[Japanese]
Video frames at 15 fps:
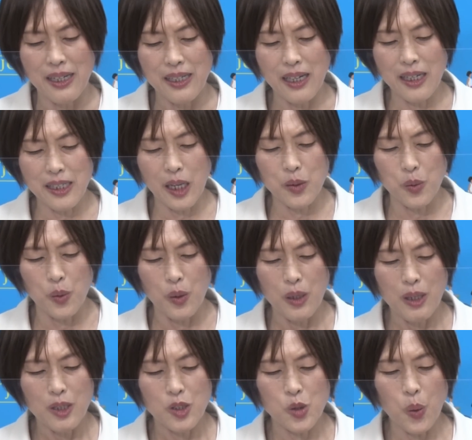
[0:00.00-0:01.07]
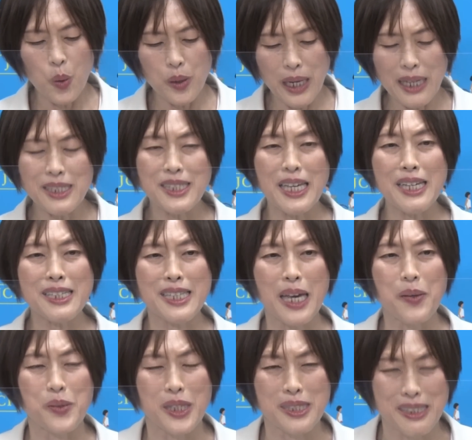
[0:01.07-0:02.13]
やはりあの将来設
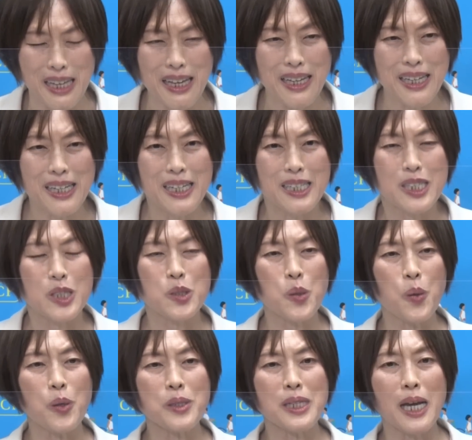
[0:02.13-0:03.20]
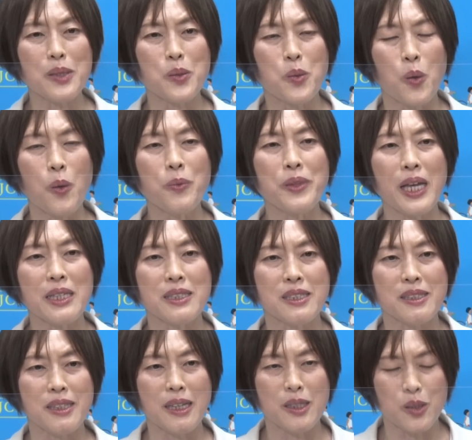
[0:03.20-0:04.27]
計をですね非常にあの困難に
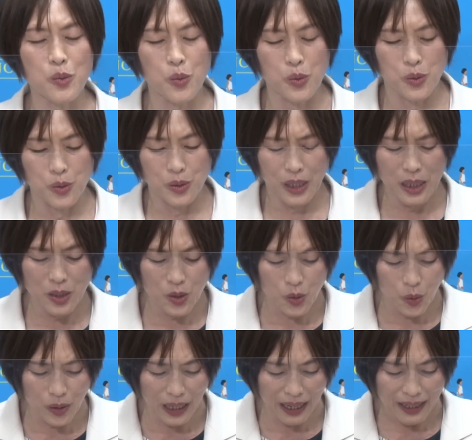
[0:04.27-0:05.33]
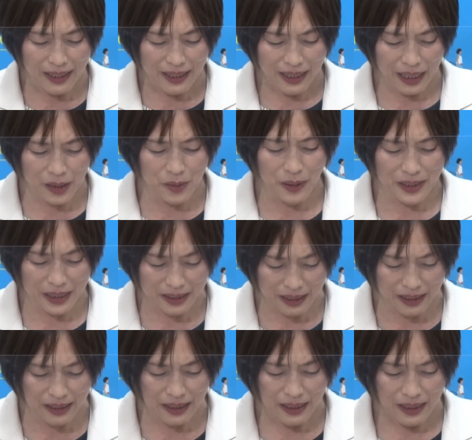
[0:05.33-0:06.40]
しているという現状があるわけ
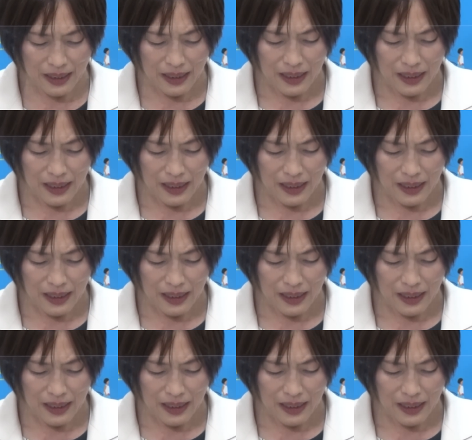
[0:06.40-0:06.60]
で